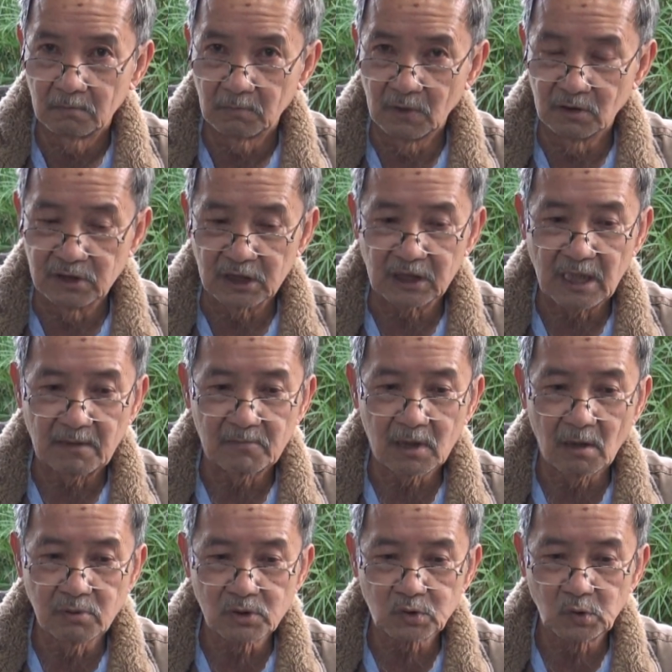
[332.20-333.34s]
Người Việt Nam
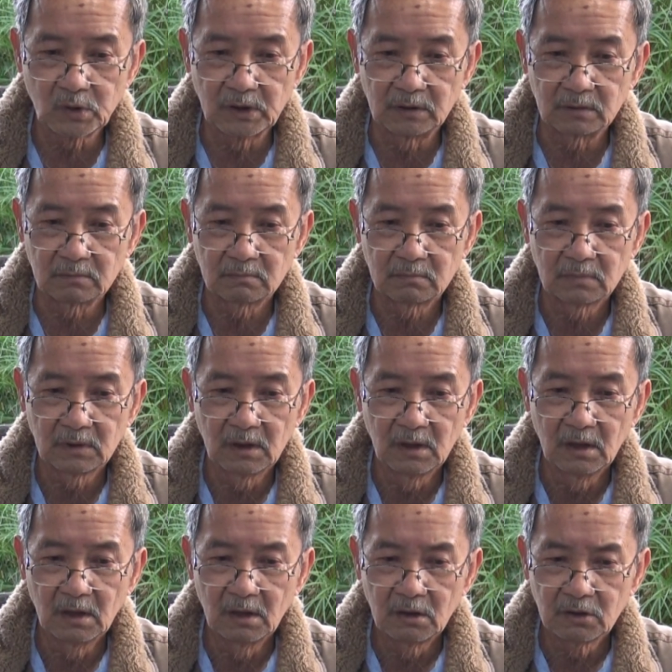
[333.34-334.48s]
không xuống đường
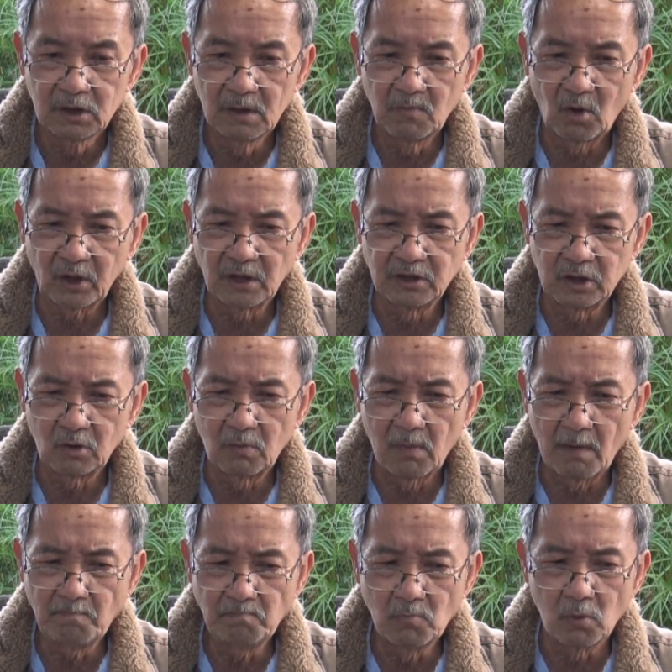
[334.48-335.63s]
nhưng mọi người đều
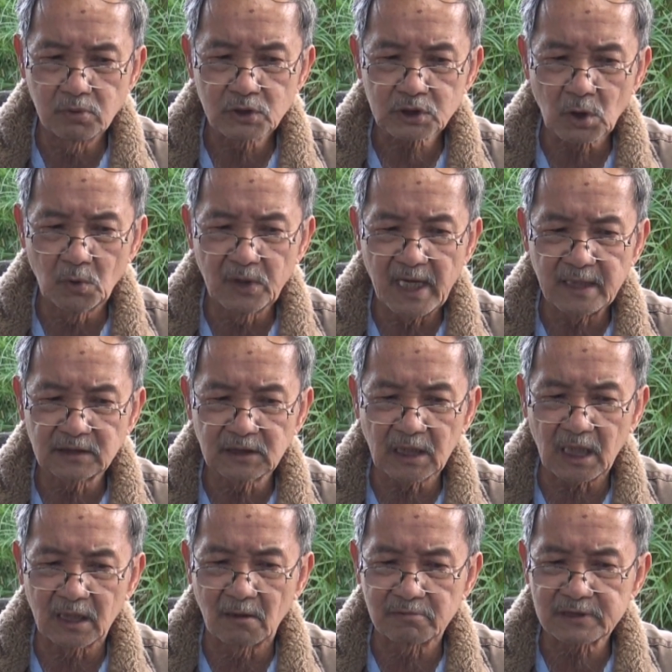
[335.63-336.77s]
bấm bụng sôi gan trước
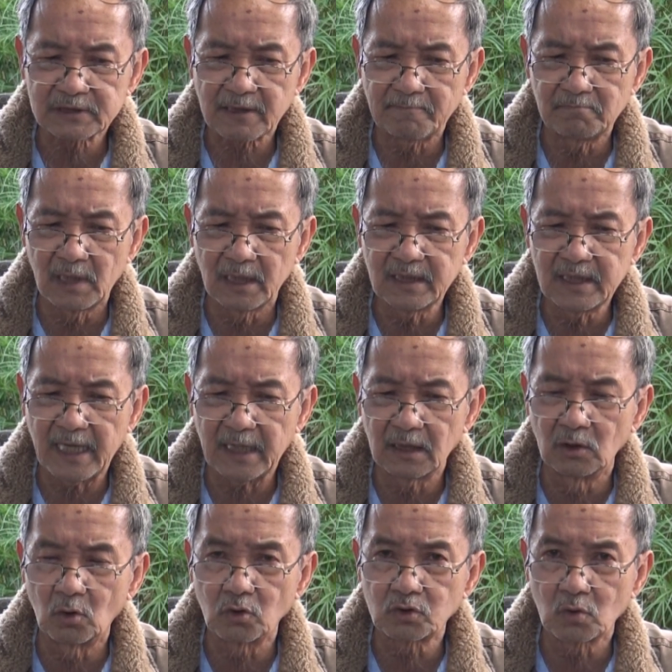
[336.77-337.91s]
hành động xâm lấn ngang
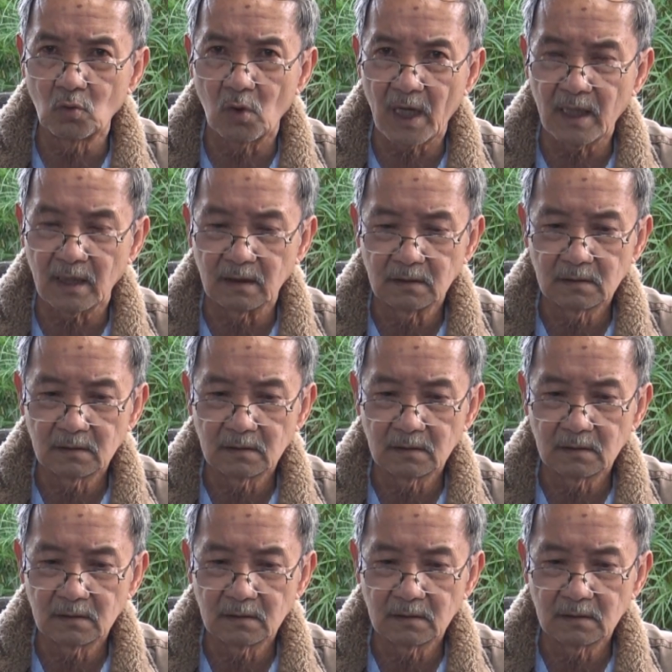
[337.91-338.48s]
ngược của Trung Hoa.